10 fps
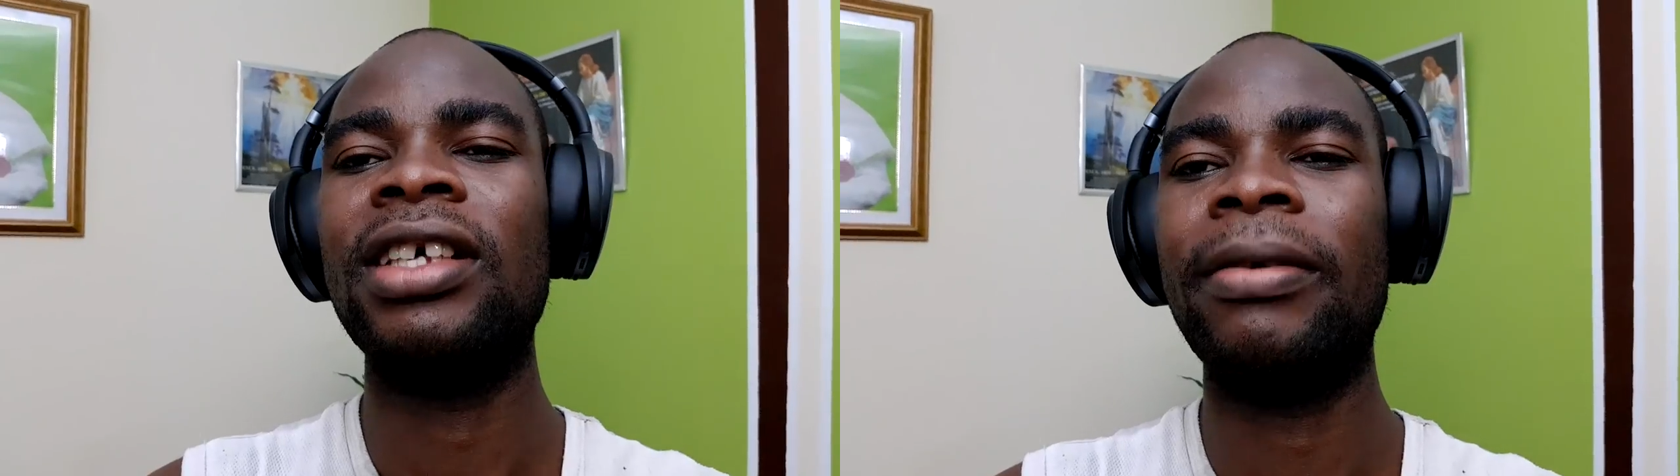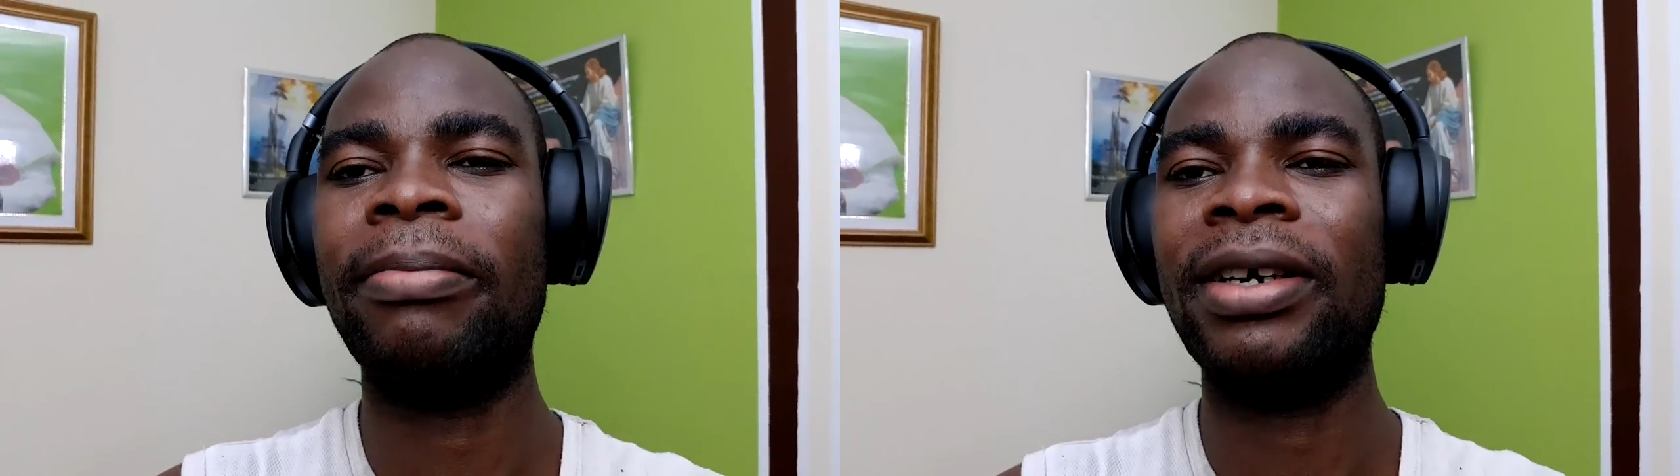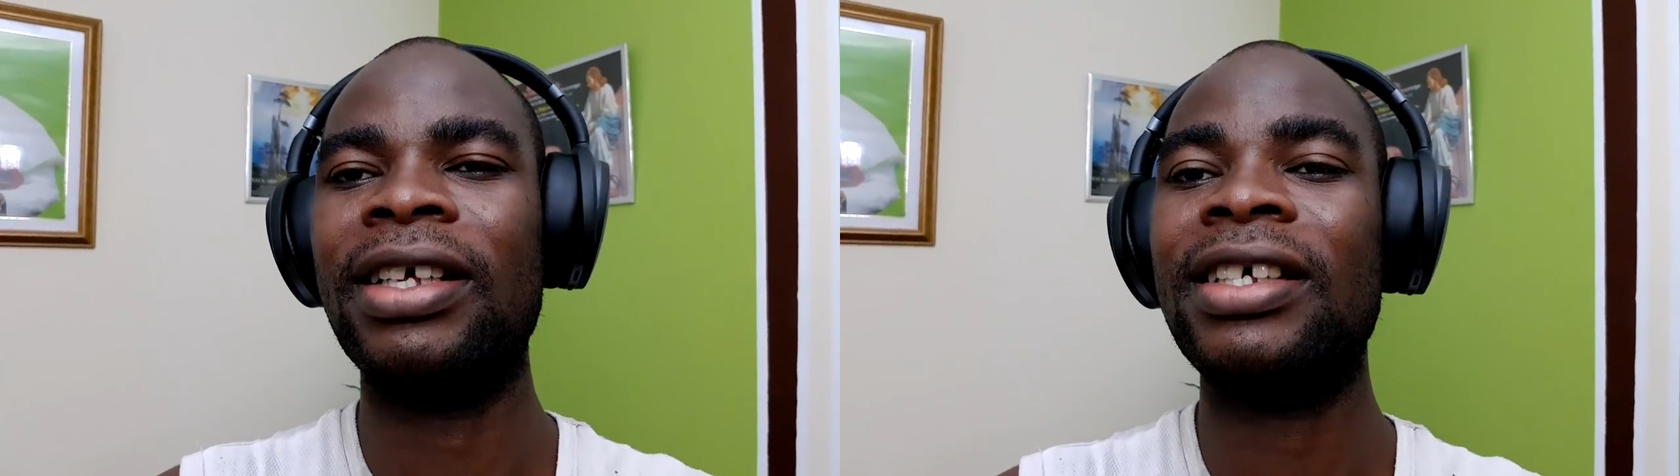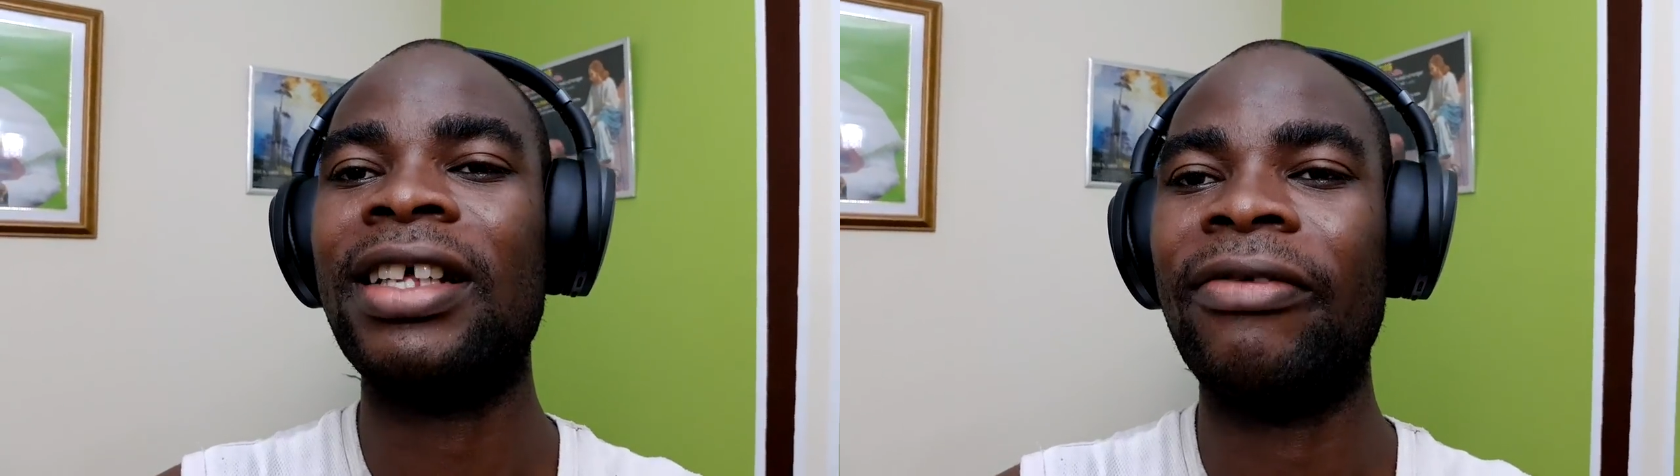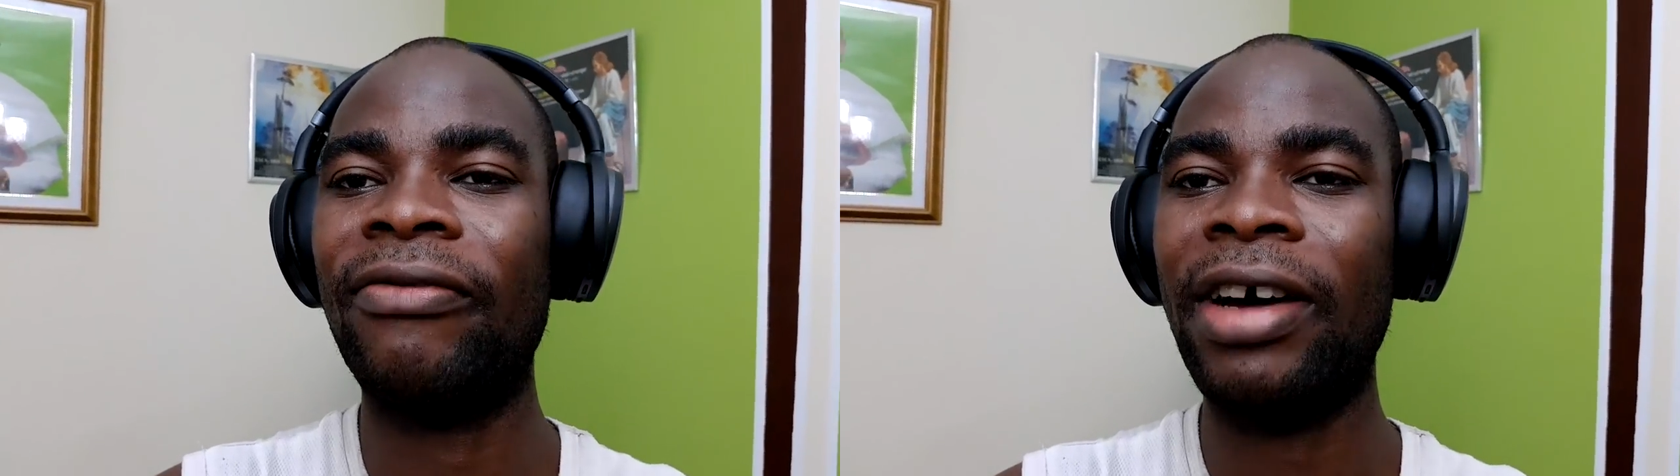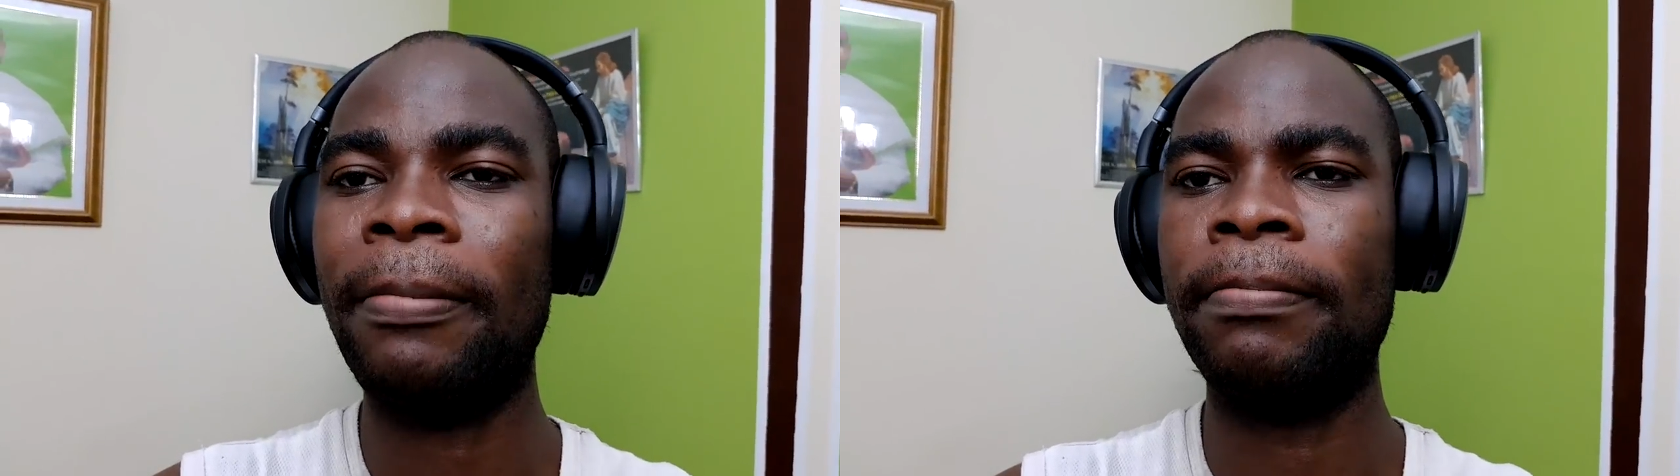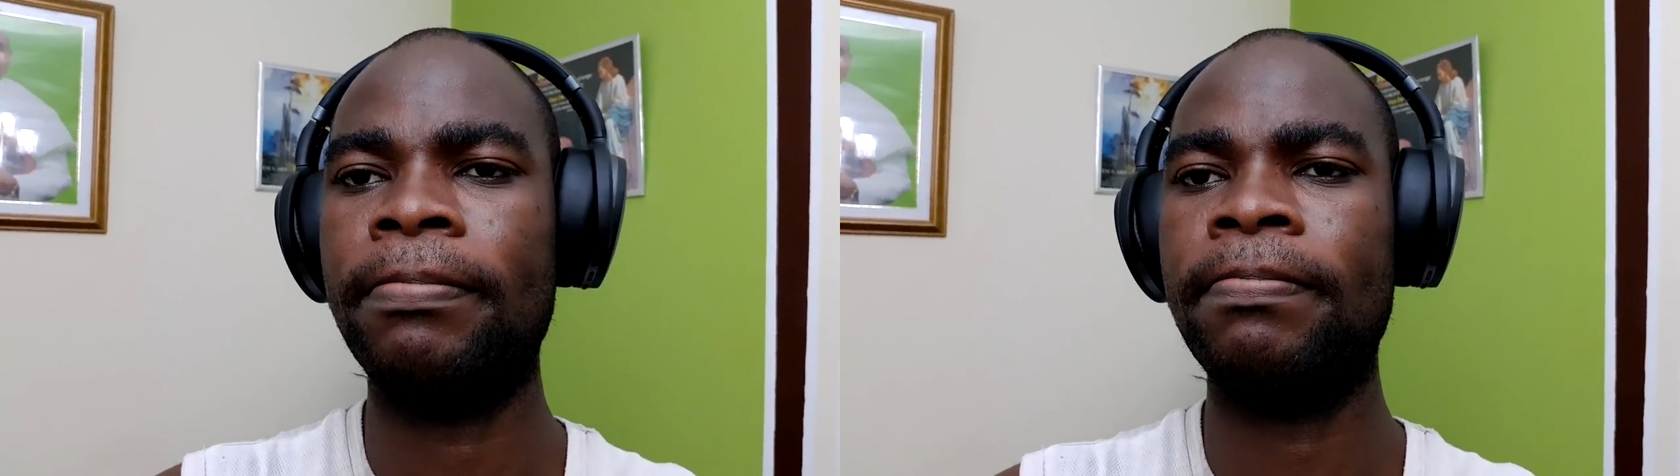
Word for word: il prêterait sa femme